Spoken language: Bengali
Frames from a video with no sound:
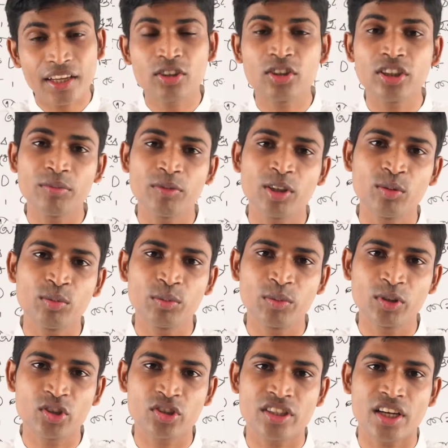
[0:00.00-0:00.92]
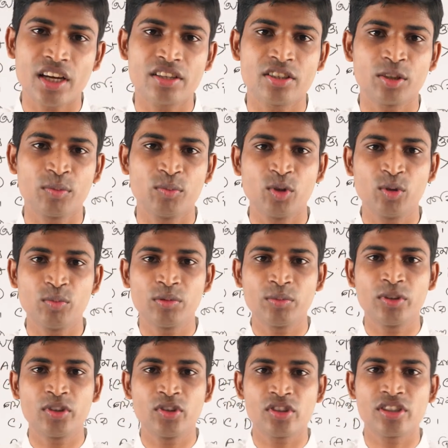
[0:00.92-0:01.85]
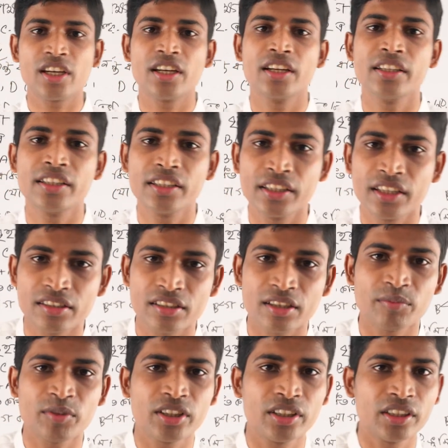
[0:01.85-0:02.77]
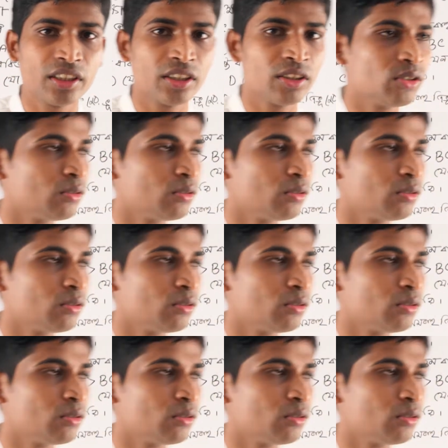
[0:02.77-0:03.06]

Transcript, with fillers: এখন আমরা উপপাদ্য চার শিখব উপপাদ্য চারে কি আছে আমরা দেখি